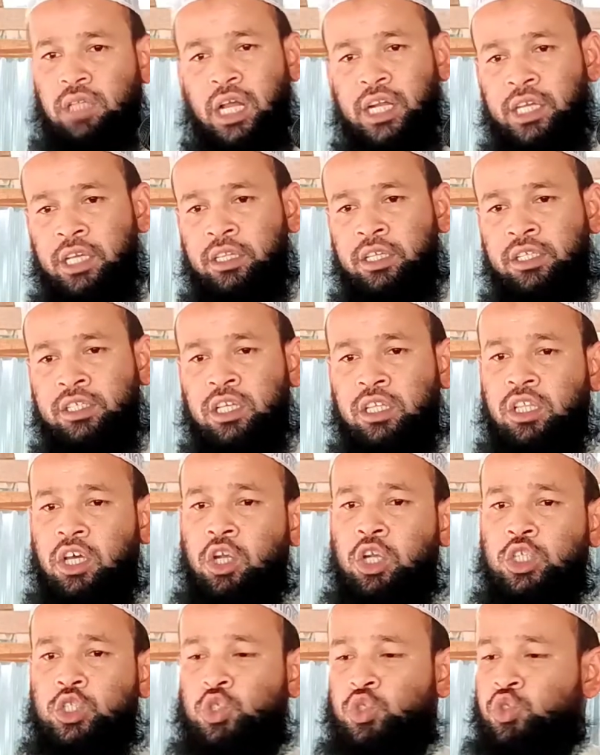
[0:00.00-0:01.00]
তাড়িয়ে দিয়েছে
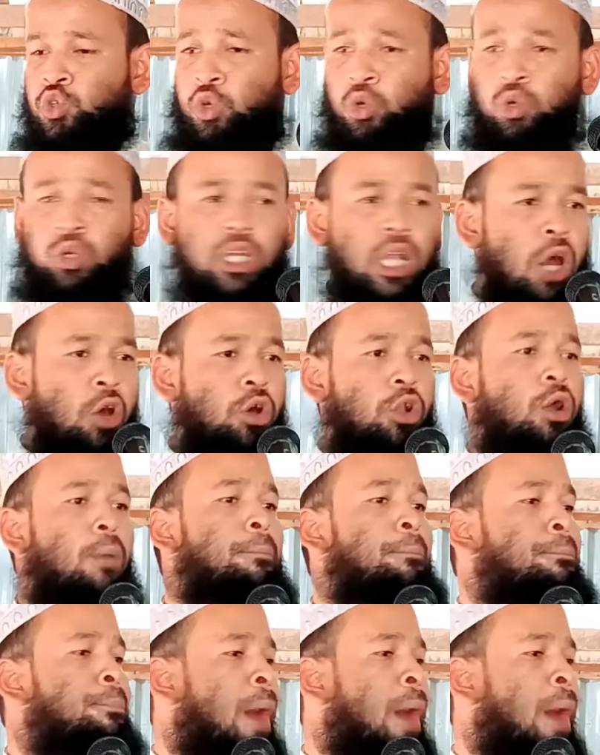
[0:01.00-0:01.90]
তাহলে সন্না হলো